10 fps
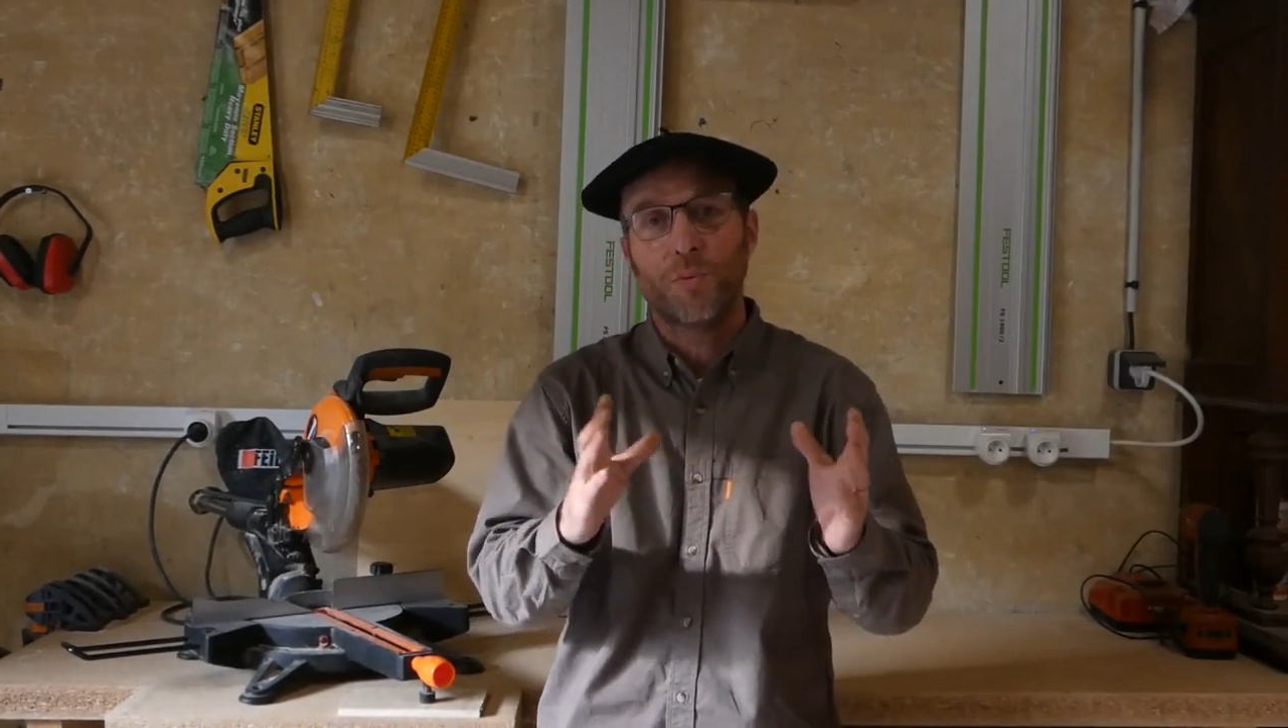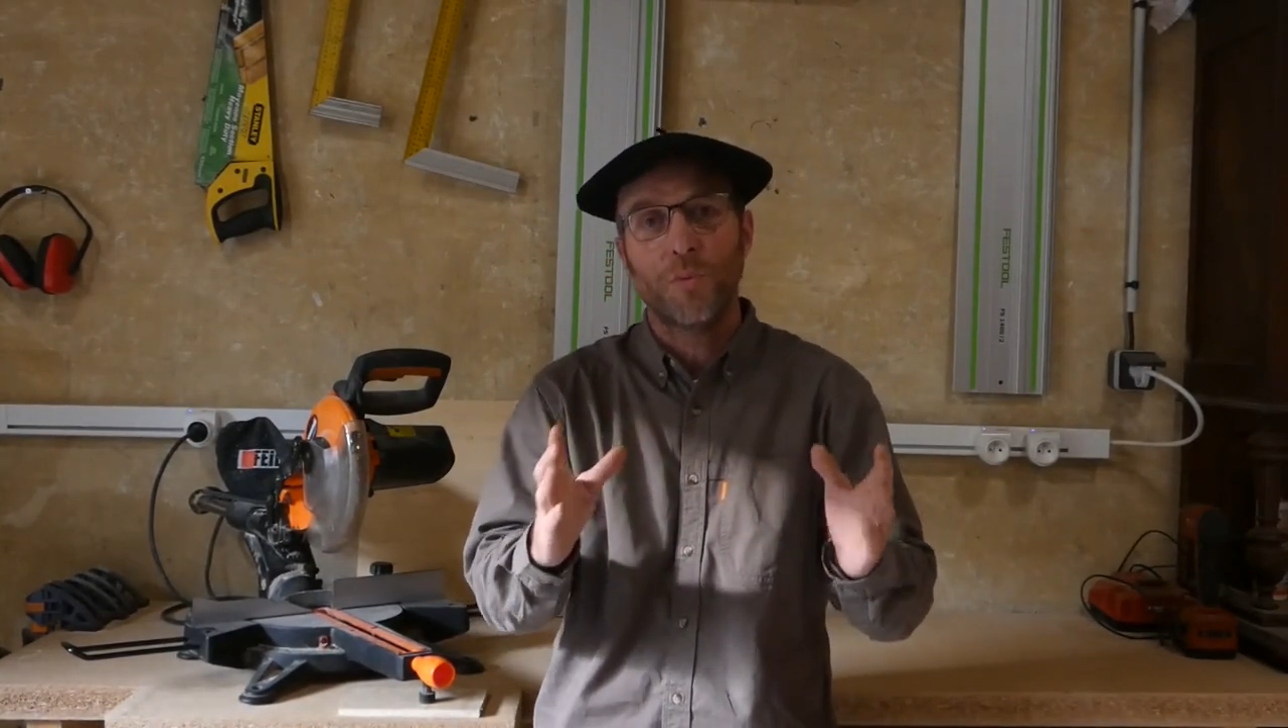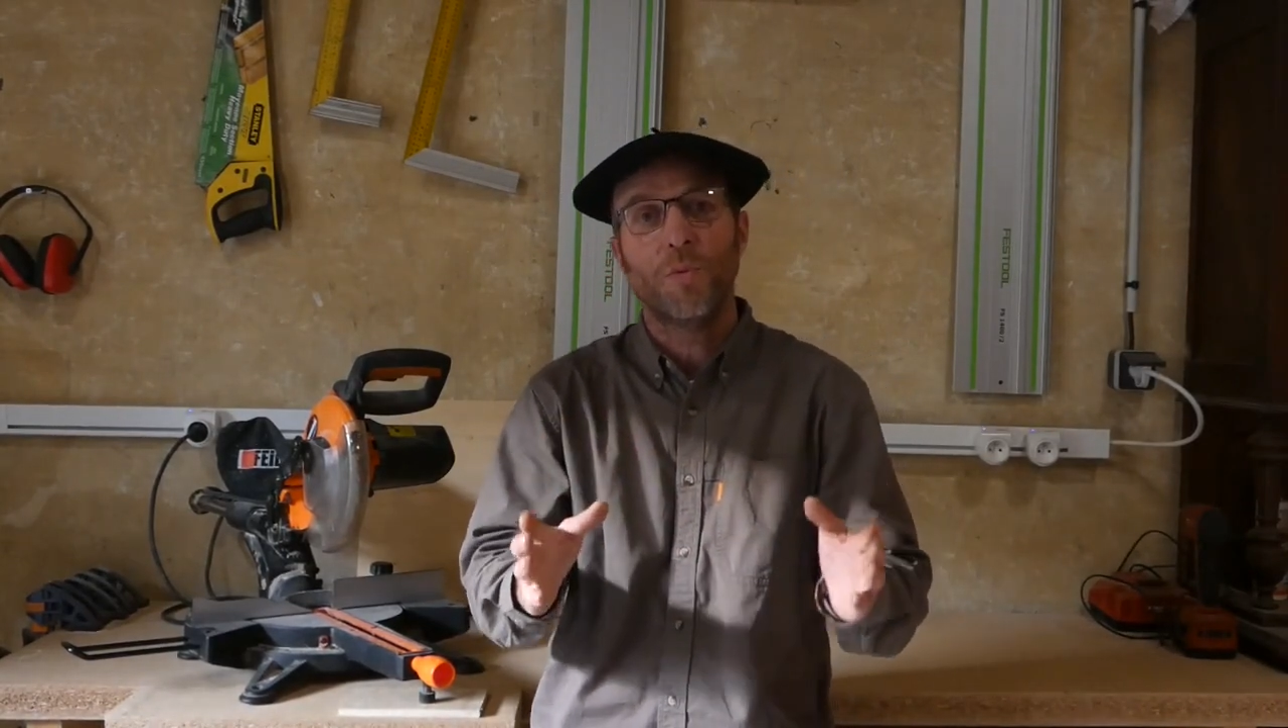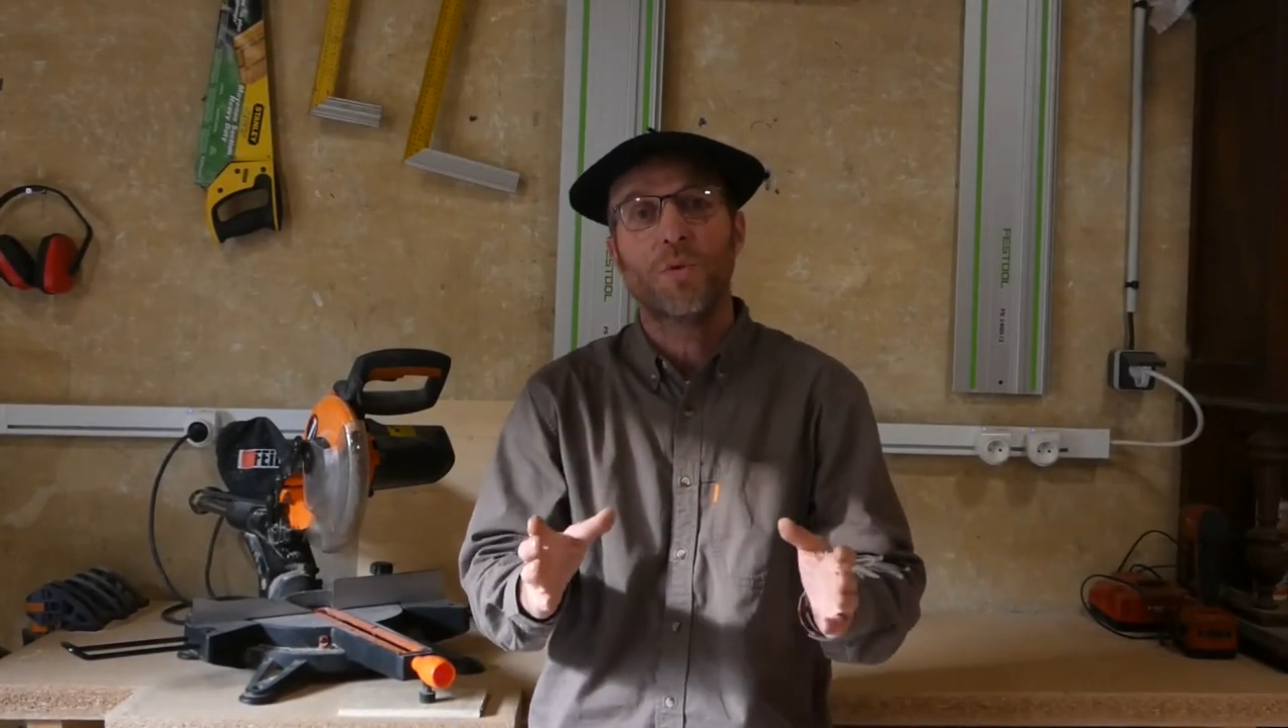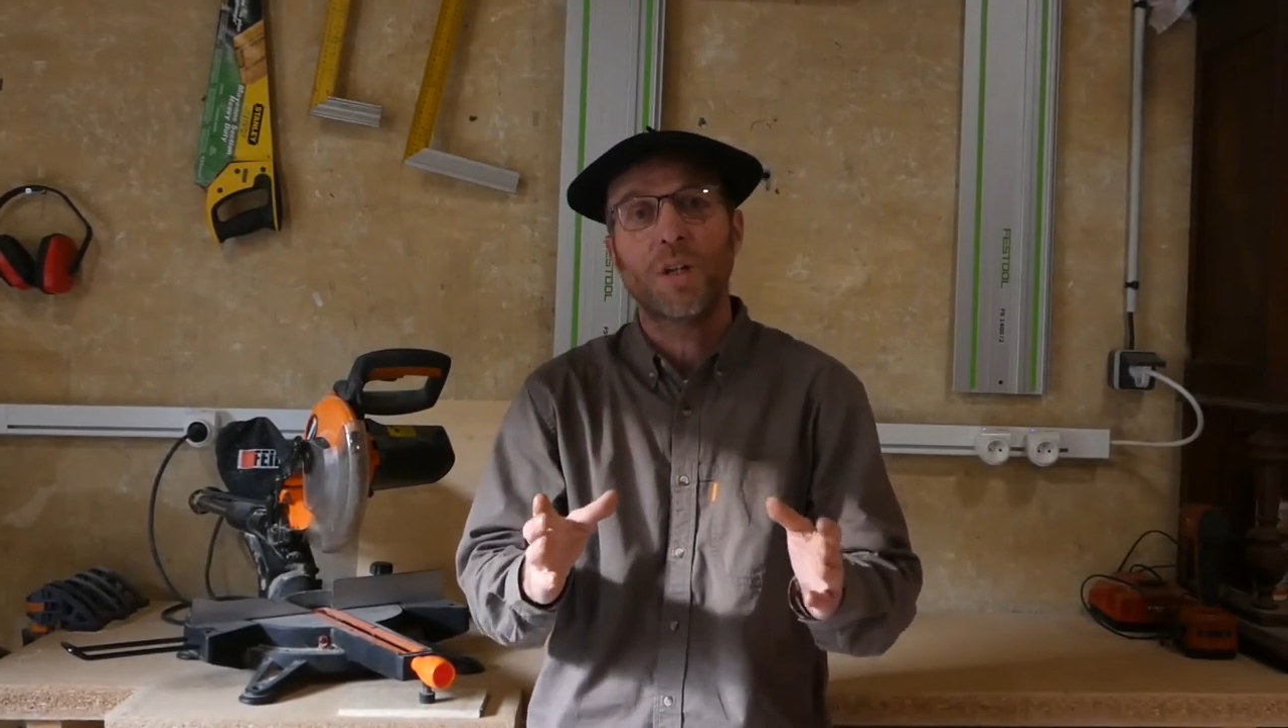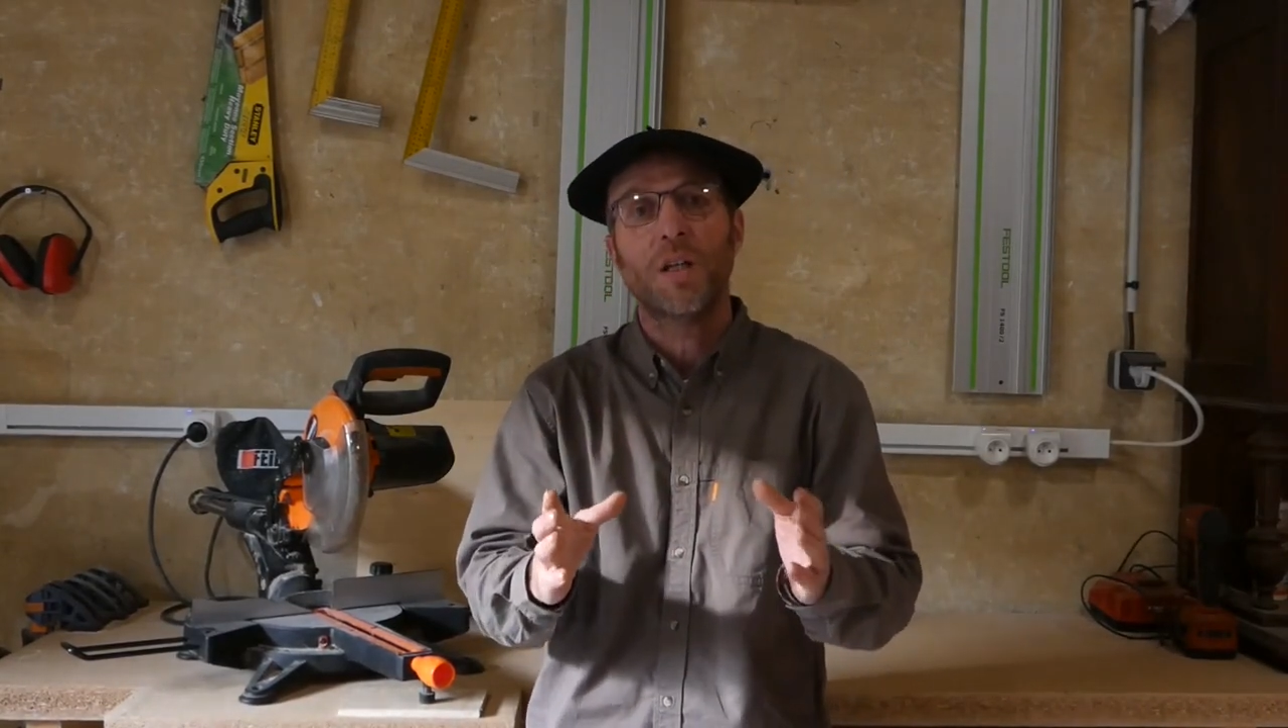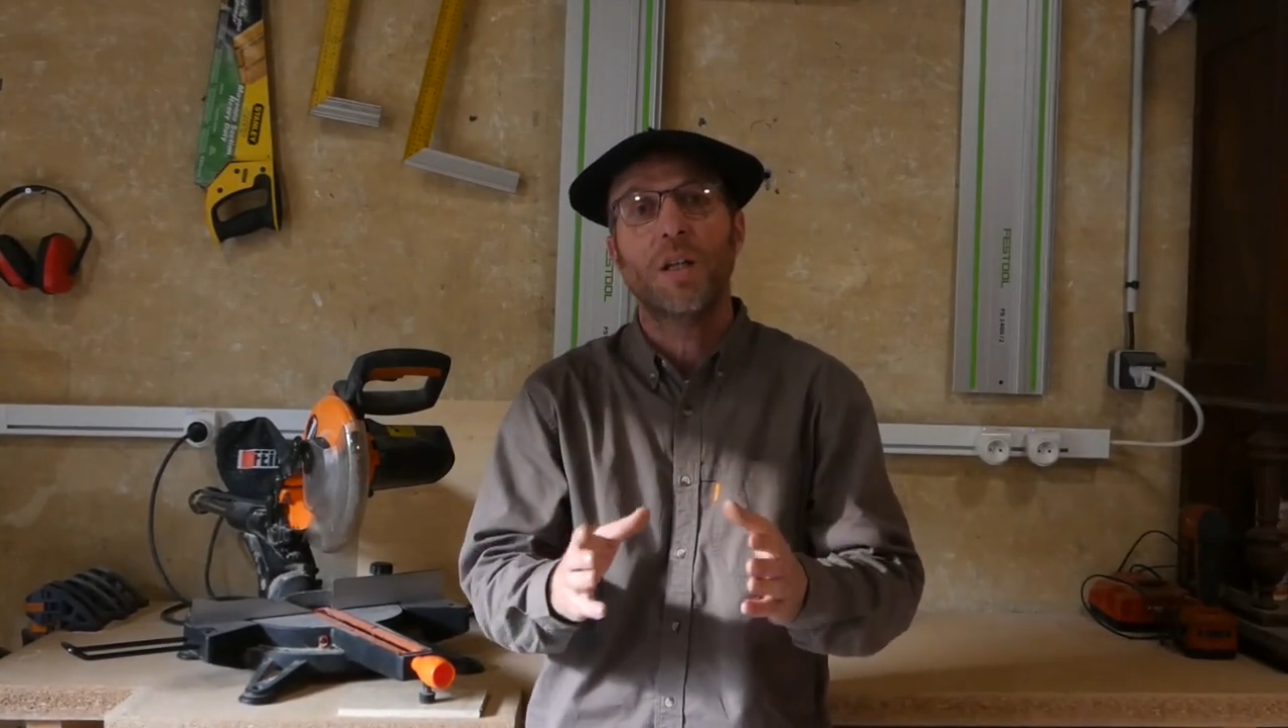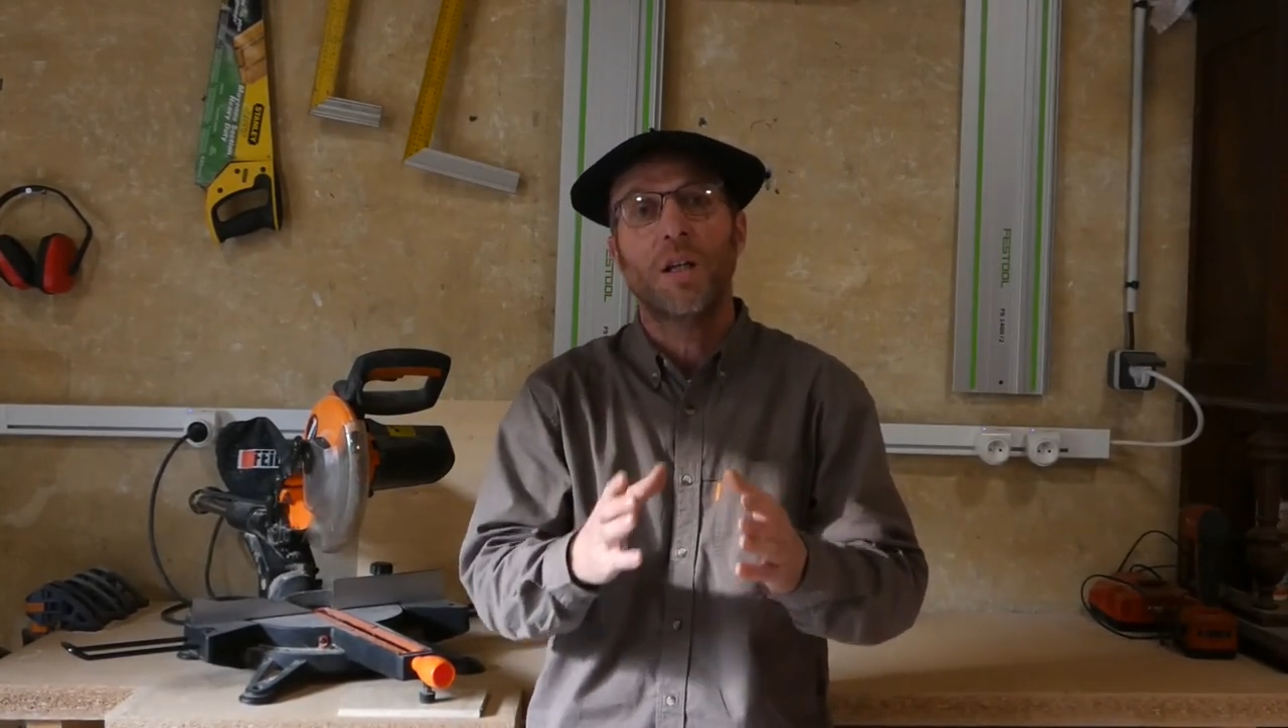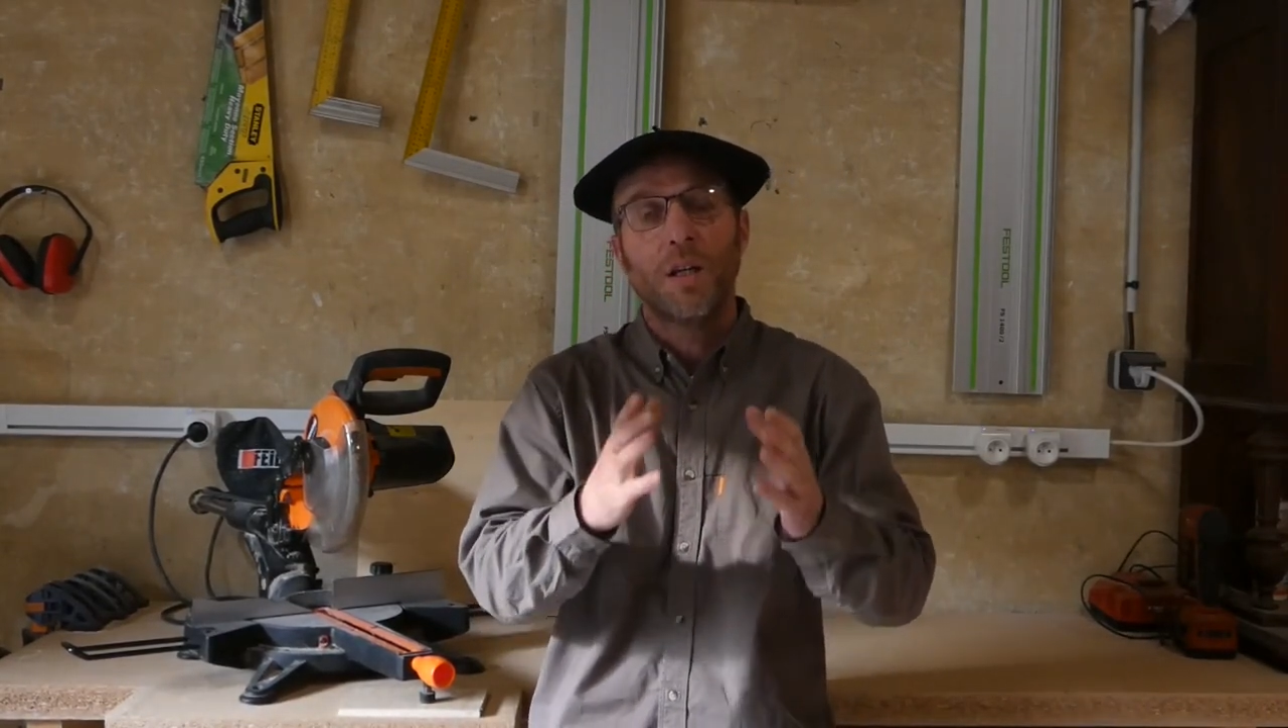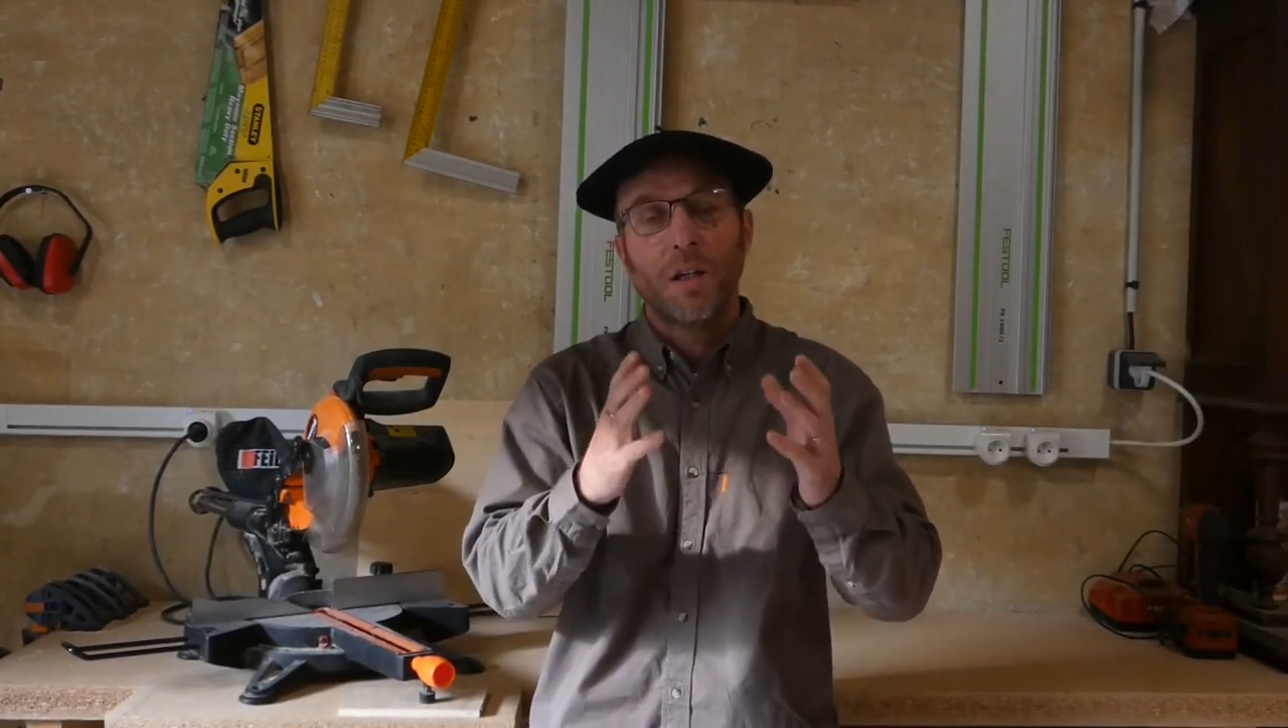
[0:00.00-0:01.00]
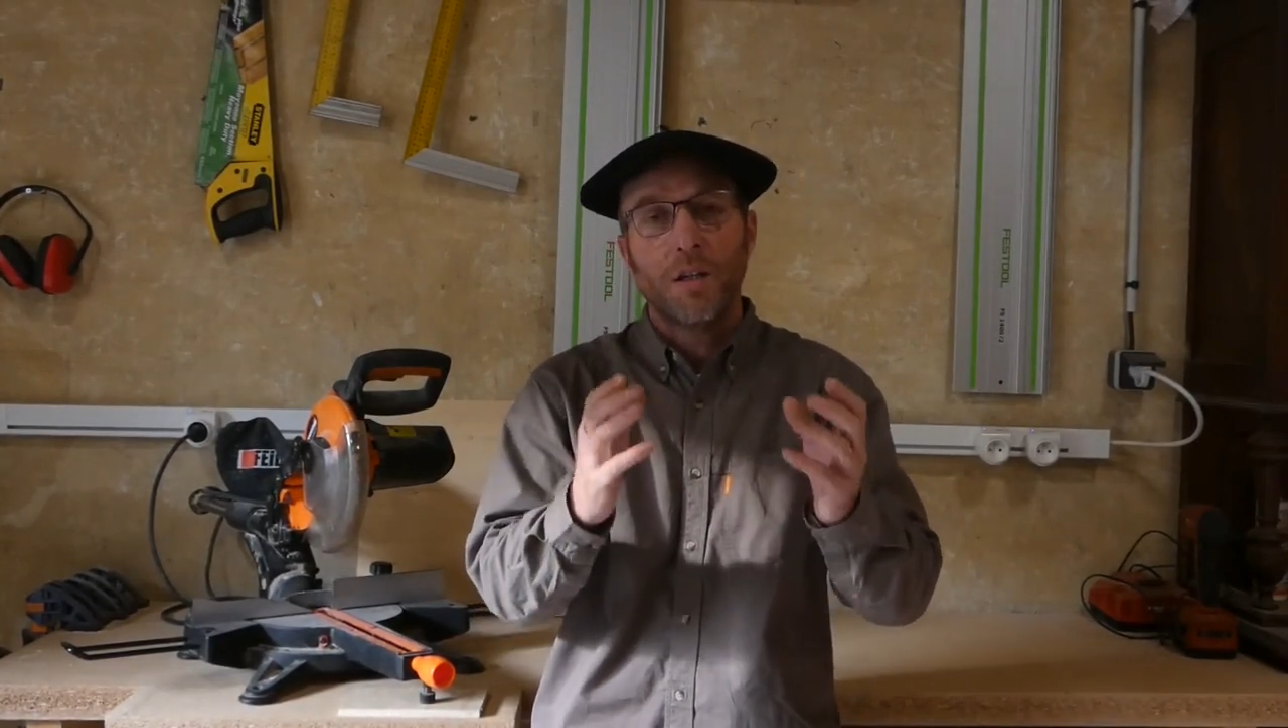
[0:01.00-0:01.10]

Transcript: pour montrer